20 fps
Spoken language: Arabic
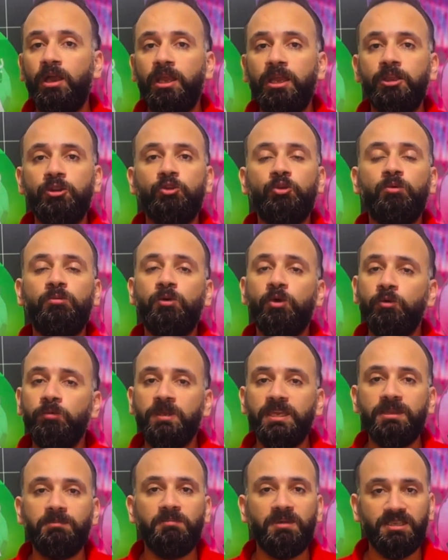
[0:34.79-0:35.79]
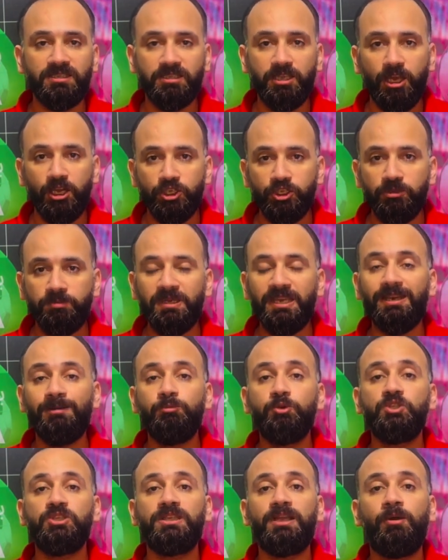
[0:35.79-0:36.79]
انه ممكن ما يظهرش بيه
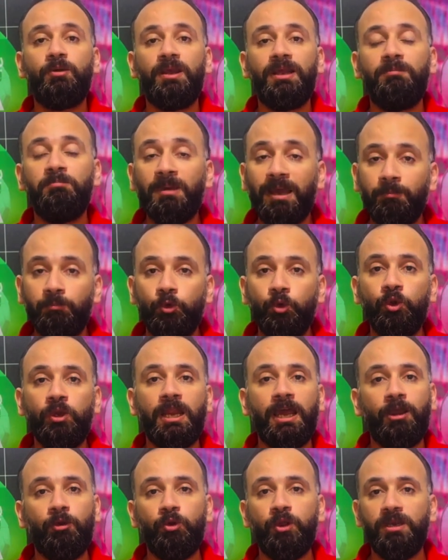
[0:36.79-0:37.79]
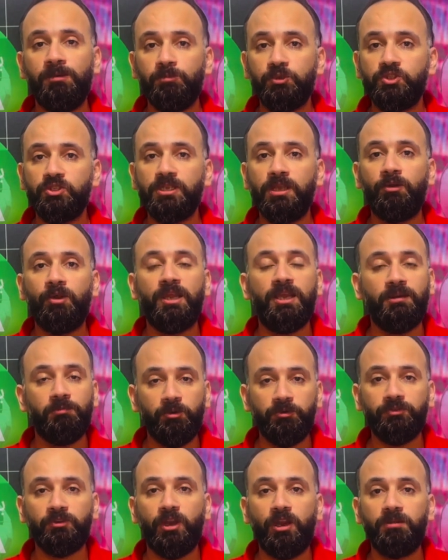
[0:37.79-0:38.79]
المستوى المأمول او المستوى
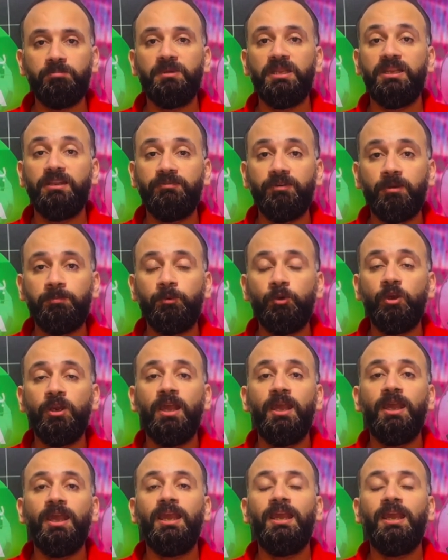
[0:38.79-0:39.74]
المفترض من ليفربول